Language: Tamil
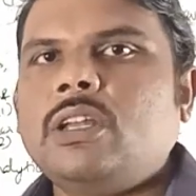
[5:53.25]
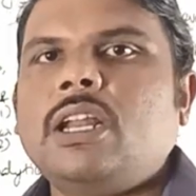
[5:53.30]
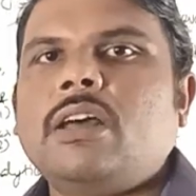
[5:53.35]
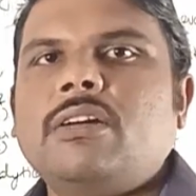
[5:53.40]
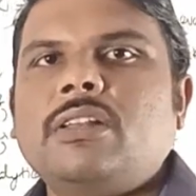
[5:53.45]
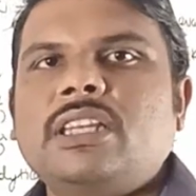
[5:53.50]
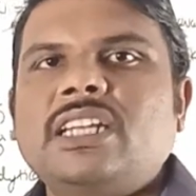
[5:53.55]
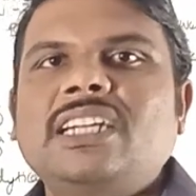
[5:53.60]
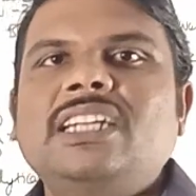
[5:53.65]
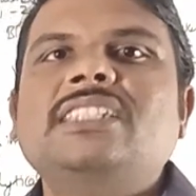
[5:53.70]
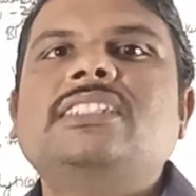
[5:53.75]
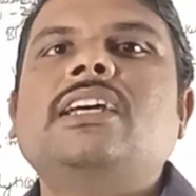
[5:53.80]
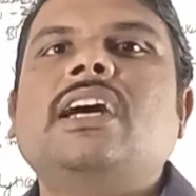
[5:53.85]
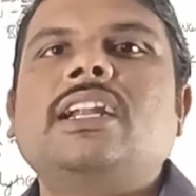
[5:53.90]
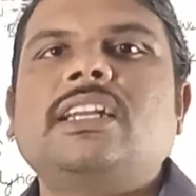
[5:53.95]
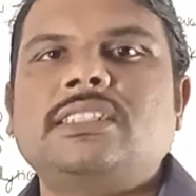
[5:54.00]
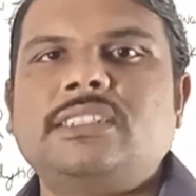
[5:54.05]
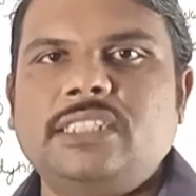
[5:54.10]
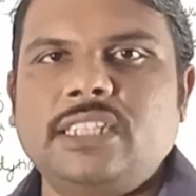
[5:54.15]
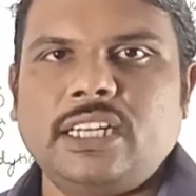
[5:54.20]
இல்லை வந்து
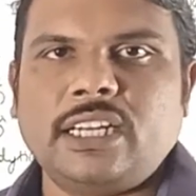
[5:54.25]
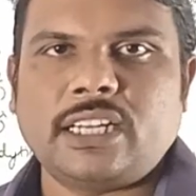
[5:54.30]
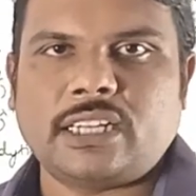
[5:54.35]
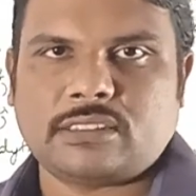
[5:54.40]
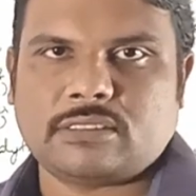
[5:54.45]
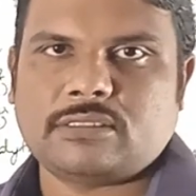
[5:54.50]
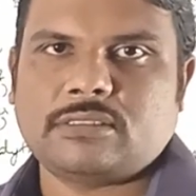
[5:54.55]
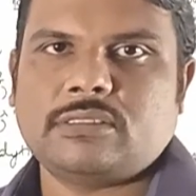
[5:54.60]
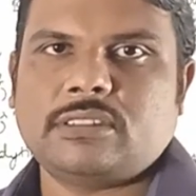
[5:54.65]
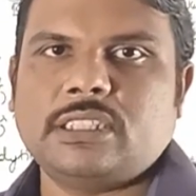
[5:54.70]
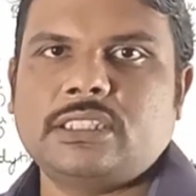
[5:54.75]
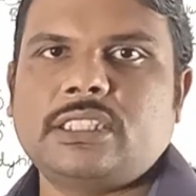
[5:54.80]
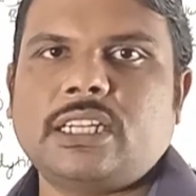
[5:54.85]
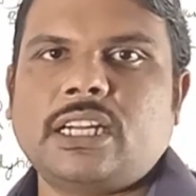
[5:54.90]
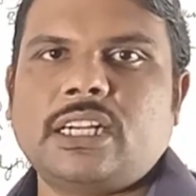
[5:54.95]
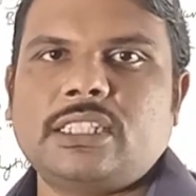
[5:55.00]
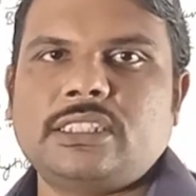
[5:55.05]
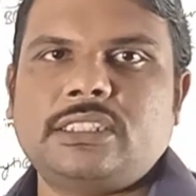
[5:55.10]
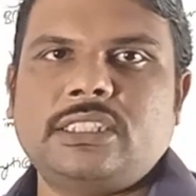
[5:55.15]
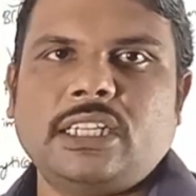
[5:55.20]
டிசானஸ்ட் டீலர்
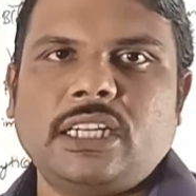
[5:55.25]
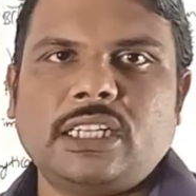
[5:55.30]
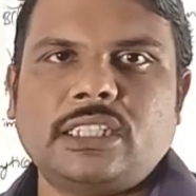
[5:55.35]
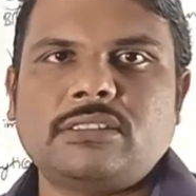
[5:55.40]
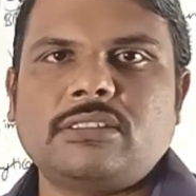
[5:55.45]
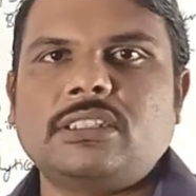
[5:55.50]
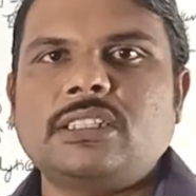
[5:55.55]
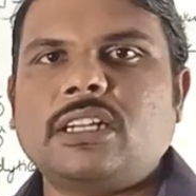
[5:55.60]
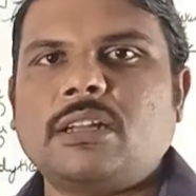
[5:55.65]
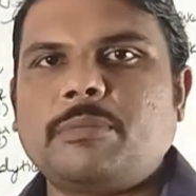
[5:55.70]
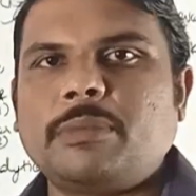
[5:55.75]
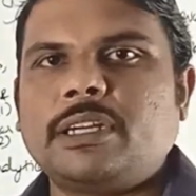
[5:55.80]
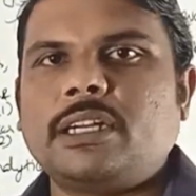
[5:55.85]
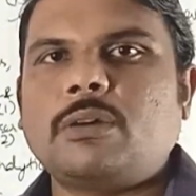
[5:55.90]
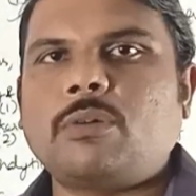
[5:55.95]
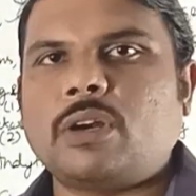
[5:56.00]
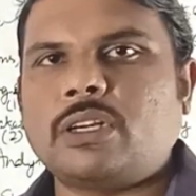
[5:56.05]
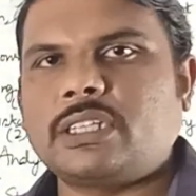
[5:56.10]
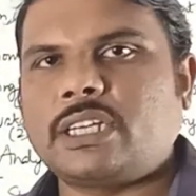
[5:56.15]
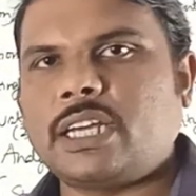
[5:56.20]
டிசானஸ்ட் டீலர்ஸ் வந்து
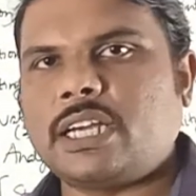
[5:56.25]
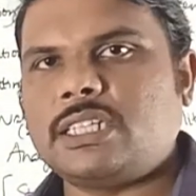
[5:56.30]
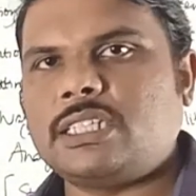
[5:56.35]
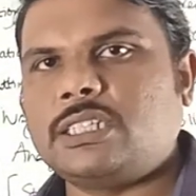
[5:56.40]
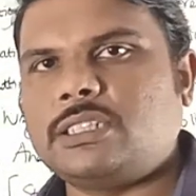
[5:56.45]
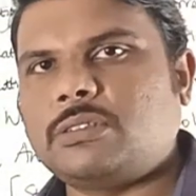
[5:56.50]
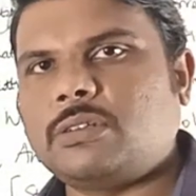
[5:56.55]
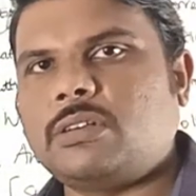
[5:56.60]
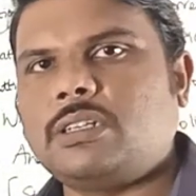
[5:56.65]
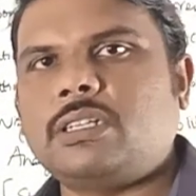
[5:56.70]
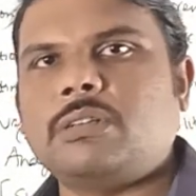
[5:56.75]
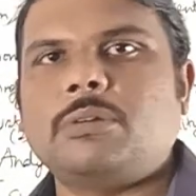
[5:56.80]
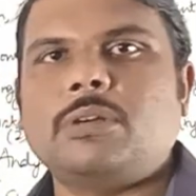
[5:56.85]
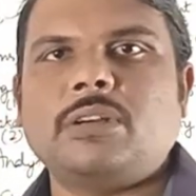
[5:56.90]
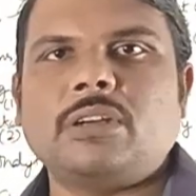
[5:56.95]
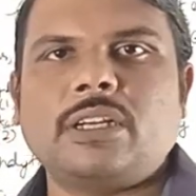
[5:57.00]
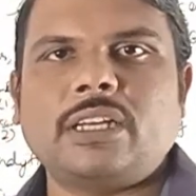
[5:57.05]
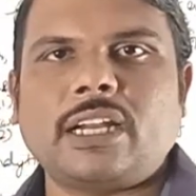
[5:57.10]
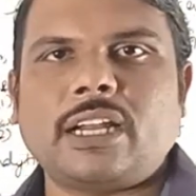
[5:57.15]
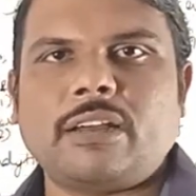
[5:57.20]
நம்மக்கிட்ட ஒன் கேஜின்னு சொல்லிட்டு
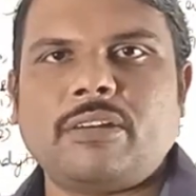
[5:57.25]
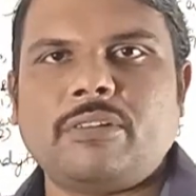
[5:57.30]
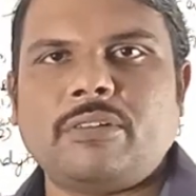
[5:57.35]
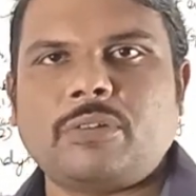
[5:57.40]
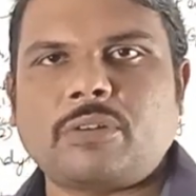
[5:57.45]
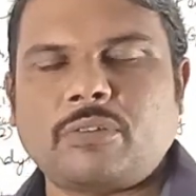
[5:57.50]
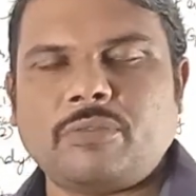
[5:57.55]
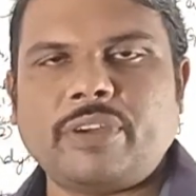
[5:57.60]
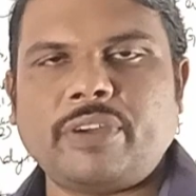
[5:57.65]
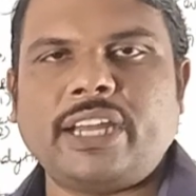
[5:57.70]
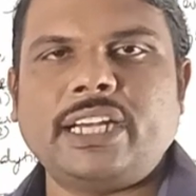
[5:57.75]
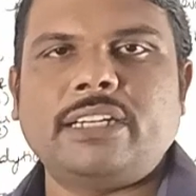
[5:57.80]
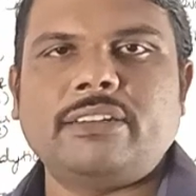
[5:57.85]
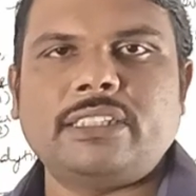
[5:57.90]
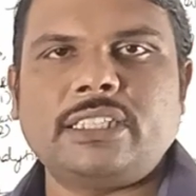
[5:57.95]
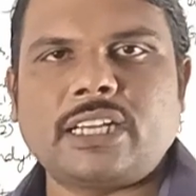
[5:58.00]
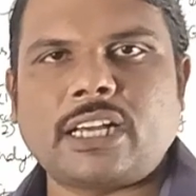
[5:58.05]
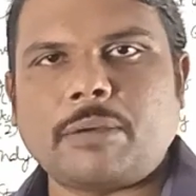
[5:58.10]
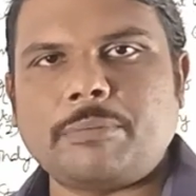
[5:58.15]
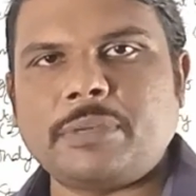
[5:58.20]
கிரா
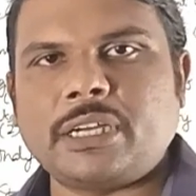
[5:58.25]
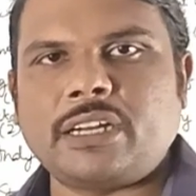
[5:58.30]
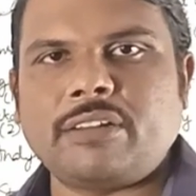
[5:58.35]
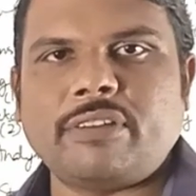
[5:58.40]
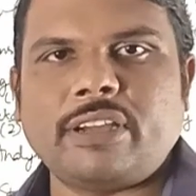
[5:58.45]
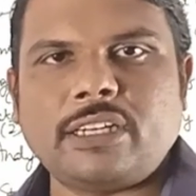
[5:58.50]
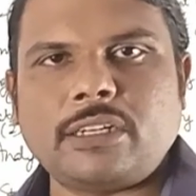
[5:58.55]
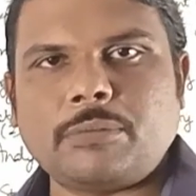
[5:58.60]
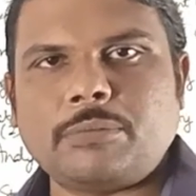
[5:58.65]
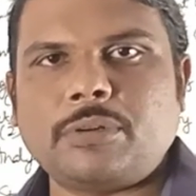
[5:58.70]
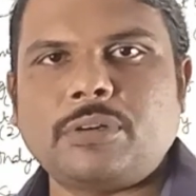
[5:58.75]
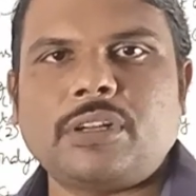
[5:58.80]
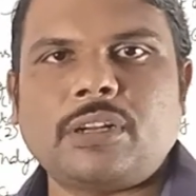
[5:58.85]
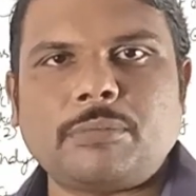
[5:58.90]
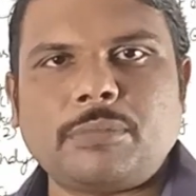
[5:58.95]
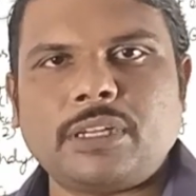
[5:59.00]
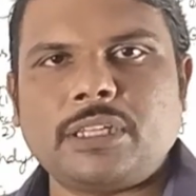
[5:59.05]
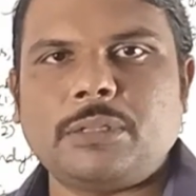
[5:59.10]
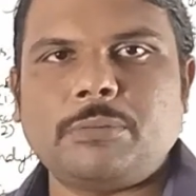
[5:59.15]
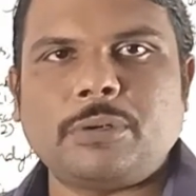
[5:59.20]
வெயிட் வந்து கம்மியான வெயிட்டை
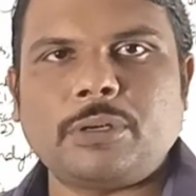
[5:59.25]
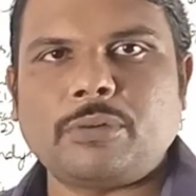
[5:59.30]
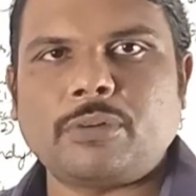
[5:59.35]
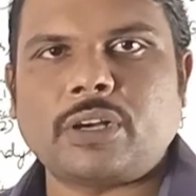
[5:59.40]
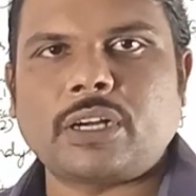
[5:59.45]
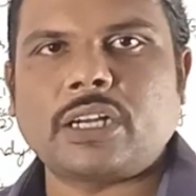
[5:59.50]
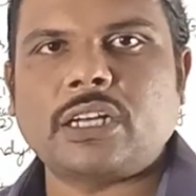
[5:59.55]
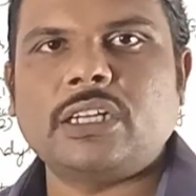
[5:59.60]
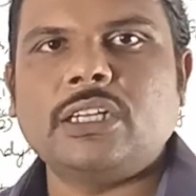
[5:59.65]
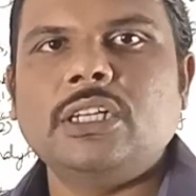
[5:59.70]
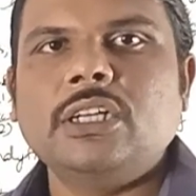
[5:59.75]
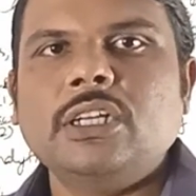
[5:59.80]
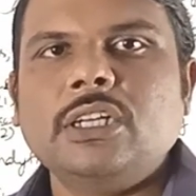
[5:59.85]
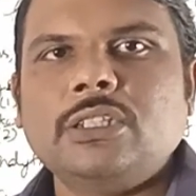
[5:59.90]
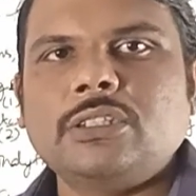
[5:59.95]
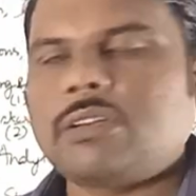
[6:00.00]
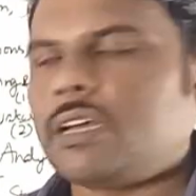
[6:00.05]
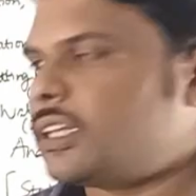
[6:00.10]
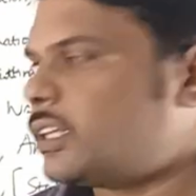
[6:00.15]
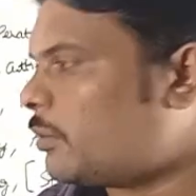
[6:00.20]
போட்டு நம்மளை இது பண்ணுவாங்க
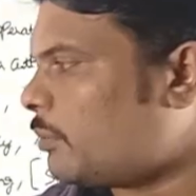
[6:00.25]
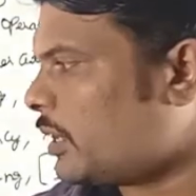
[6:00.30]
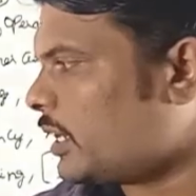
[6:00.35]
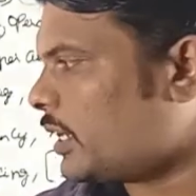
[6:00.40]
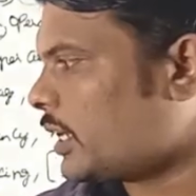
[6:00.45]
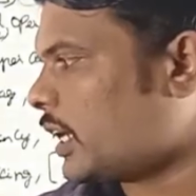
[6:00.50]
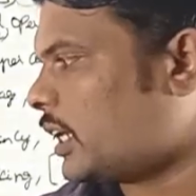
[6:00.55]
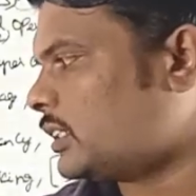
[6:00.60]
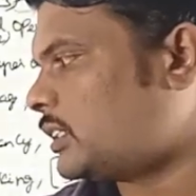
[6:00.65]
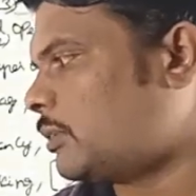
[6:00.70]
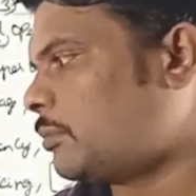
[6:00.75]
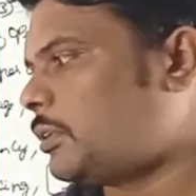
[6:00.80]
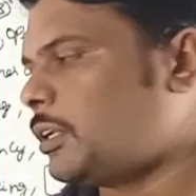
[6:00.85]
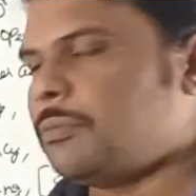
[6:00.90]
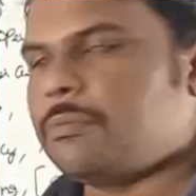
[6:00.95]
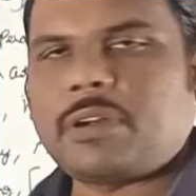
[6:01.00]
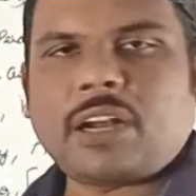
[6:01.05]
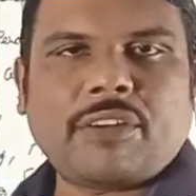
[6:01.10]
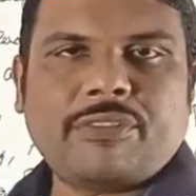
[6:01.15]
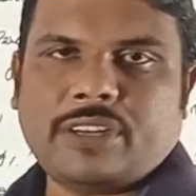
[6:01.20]
ஸோ அந்த மாதிரி
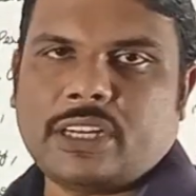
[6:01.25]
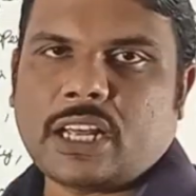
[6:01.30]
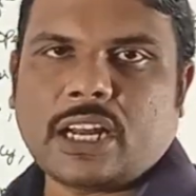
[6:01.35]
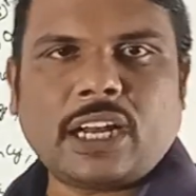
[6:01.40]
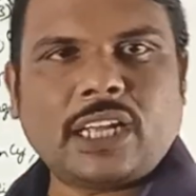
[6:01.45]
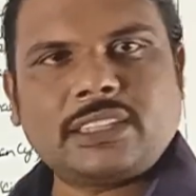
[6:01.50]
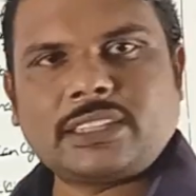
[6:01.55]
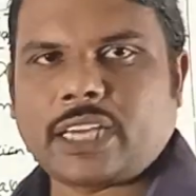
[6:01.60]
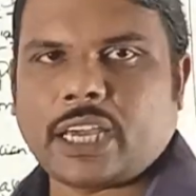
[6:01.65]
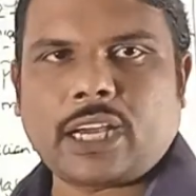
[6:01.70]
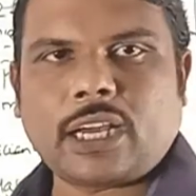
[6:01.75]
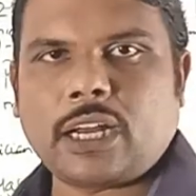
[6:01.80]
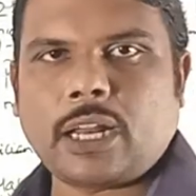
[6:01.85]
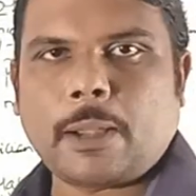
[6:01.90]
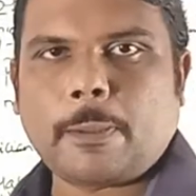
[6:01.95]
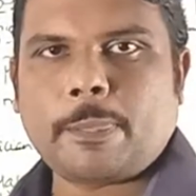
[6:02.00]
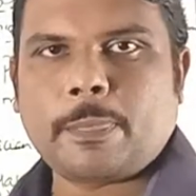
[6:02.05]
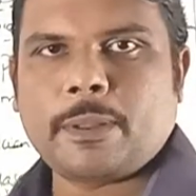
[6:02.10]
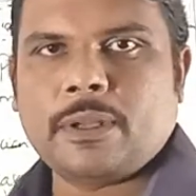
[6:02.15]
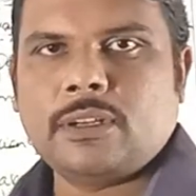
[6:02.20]
கான்செப்ட்லேயும் ப்ராஃபிட் ஆர் லாஸ்
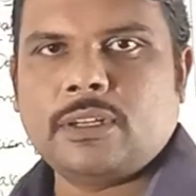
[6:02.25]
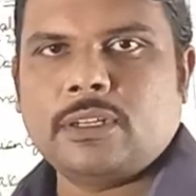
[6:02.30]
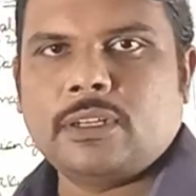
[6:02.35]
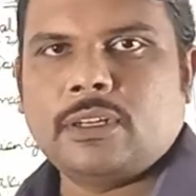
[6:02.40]
கேட்கலாம்